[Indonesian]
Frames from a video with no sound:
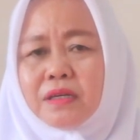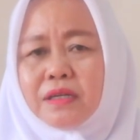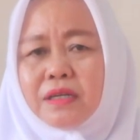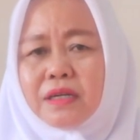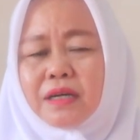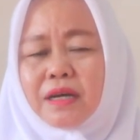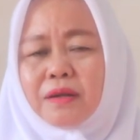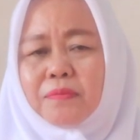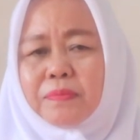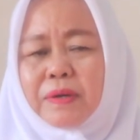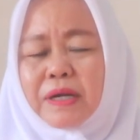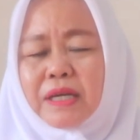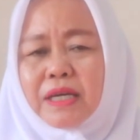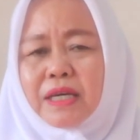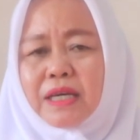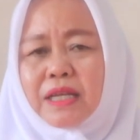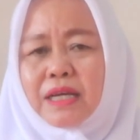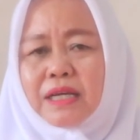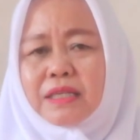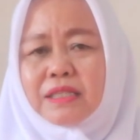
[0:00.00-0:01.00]
dengan
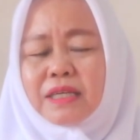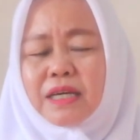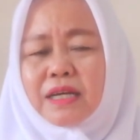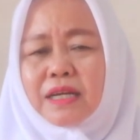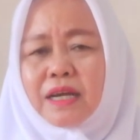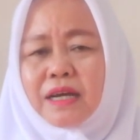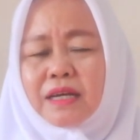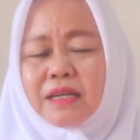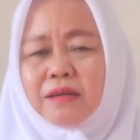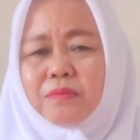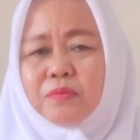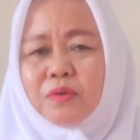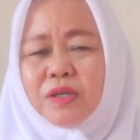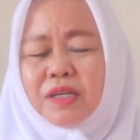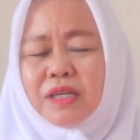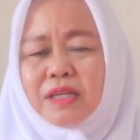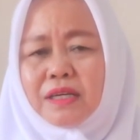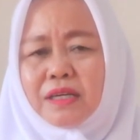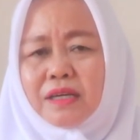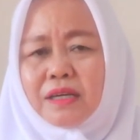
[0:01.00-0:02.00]
panggilan sehari-hari Ibu
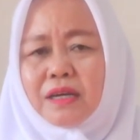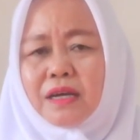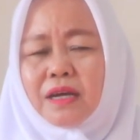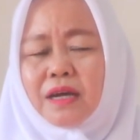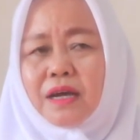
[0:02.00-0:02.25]
Lili.